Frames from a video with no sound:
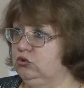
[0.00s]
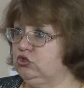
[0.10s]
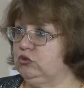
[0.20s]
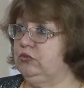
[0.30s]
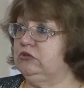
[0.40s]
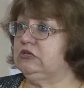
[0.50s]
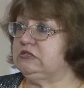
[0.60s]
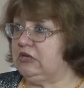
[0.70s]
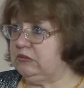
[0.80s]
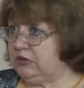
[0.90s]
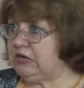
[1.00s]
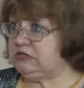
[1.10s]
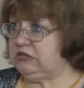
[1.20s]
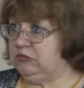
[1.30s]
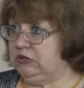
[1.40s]
То, что будет
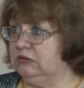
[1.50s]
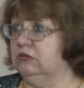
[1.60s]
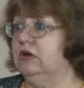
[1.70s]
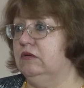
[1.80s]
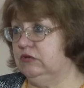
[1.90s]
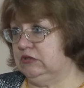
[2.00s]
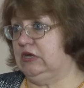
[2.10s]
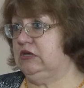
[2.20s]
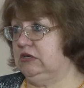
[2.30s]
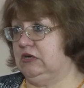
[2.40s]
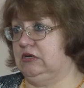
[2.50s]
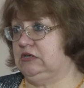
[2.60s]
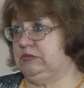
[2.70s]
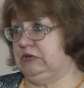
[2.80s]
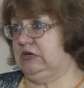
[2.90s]
разнообразие меню, вот на это как
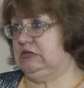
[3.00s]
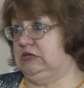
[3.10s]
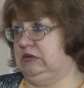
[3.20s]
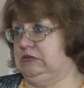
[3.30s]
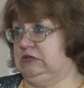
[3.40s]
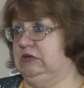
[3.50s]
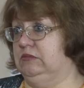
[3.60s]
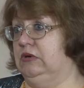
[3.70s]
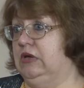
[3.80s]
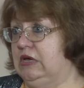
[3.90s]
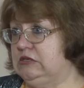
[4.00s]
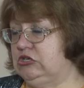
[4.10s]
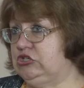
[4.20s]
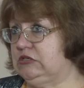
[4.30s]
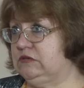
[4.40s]
раз мы и надеемся.
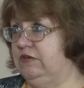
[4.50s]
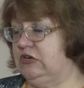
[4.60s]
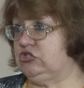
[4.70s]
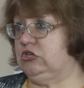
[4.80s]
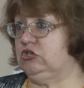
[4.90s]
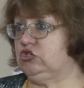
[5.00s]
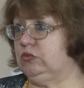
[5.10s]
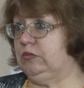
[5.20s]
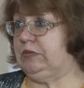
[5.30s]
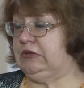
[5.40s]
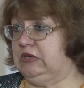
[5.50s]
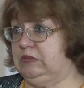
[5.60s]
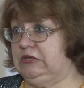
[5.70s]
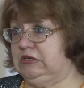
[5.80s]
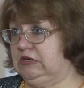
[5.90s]
Сейчас важно, чтобы
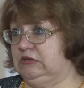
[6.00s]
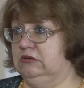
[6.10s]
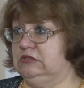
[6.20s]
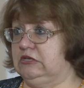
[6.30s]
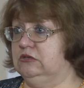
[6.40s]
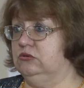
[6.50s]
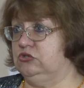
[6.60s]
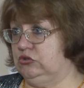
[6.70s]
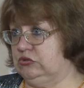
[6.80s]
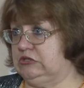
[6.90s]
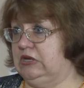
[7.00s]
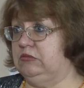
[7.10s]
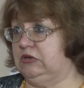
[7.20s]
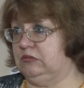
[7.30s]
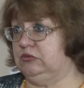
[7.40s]
потребители, которые сотрудничают с
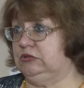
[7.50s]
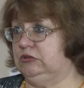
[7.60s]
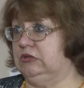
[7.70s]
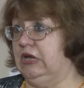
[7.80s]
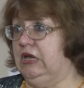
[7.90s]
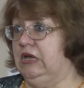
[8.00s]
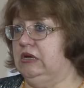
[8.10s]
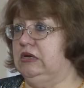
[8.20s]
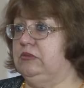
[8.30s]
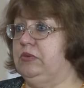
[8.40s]
нами, работают, э,